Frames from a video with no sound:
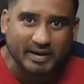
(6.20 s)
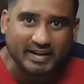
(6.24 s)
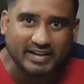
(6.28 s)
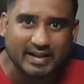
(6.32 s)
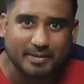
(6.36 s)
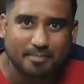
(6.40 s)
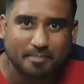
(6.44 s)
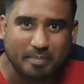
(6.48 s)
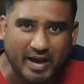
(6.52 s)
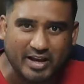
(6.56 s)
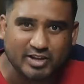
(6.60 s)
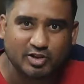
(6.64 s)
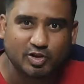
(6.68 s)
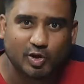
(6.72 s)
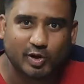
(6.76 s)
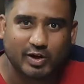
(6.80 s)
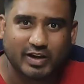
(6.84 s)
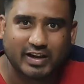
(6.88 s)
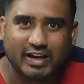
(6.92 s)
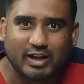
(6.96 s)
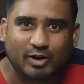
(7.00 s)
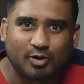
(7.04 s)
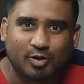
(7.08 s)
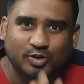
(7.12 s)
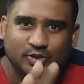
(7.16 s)
বেডটা পাইতে
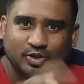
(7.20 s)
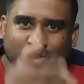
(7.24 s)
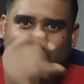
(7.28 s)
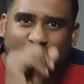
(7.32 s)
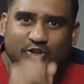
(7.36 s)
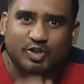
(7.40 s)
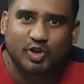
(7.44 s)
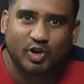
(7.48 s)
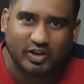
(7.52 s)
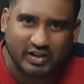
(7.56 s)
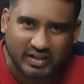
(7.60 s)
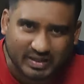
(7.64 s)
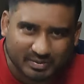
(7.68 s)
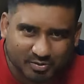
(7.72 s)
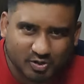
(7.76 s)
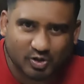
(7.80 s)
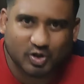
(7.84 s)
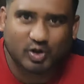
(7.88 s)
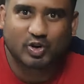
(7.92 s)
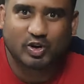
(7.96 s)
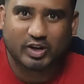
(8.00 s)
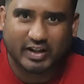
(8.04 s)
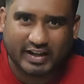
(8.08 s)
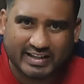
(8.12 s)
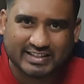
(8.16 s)
গেলে কতদিন সংগ্রাম
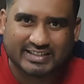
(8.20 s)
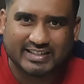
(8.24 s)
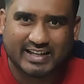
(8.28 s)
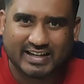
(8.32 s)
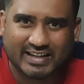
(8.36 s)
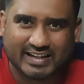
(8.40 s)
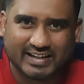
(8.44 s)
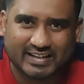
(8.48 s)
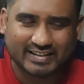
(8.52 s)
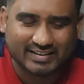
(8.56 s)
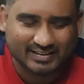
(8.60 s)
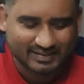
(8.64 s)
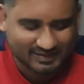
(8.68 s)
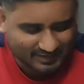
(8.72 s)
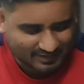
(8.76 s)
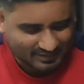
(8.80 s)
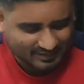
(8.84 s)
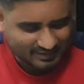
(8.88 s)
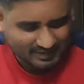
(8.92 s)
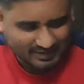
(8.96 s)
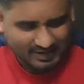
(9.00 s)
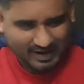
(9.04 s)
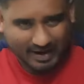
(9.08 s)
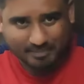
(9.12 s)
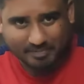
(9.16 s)
করুন লাগে জানেন
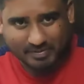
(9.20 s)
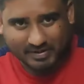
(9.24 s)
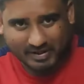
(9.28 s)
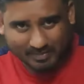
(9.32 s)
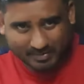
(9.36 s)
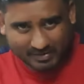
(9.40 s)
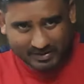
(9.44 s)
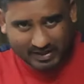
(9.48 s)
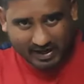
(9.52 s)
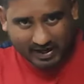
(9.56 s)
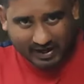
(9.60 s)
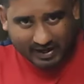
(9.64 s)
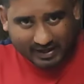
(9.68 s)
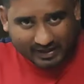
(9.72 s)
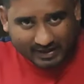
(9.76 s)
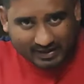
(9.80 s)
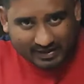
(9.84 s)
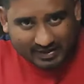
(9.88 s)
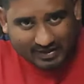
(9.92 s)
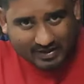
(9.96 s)
আপনার আমি দেখাই